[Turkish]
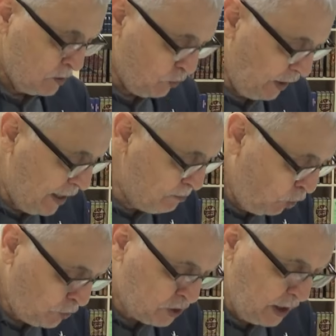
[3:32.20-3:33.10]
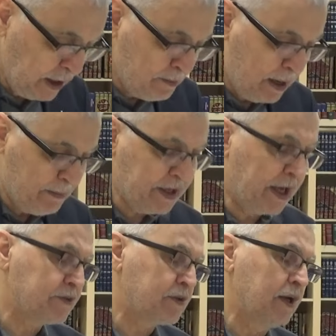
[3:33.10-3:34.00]
Ve la mu'tiye lima
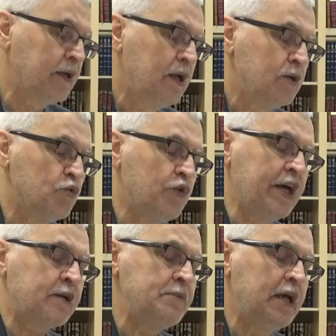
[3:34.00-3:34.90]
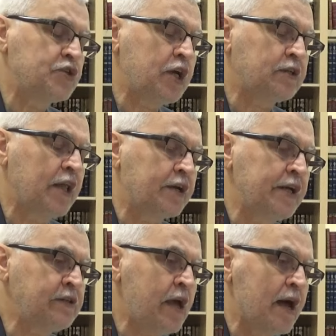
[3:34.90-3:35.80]
menate.
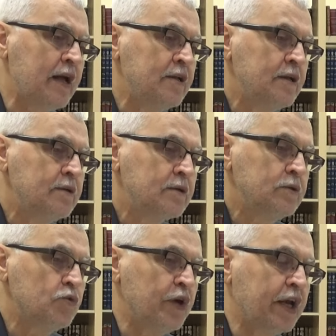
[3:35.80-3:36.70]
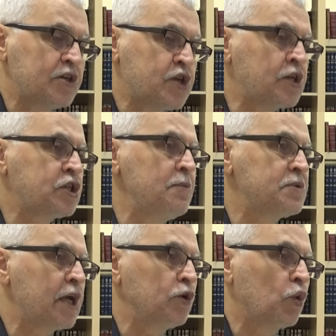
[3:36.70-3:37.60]
Vermeyeceklerine de verecek
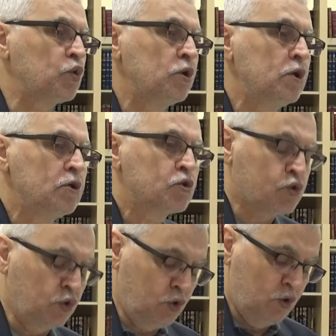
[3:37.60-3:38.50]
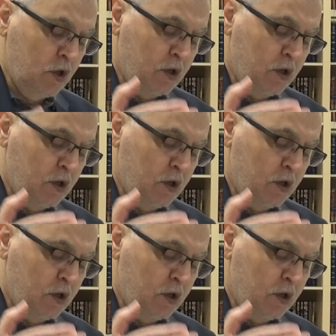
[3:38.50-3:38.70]
kimse yok. Şu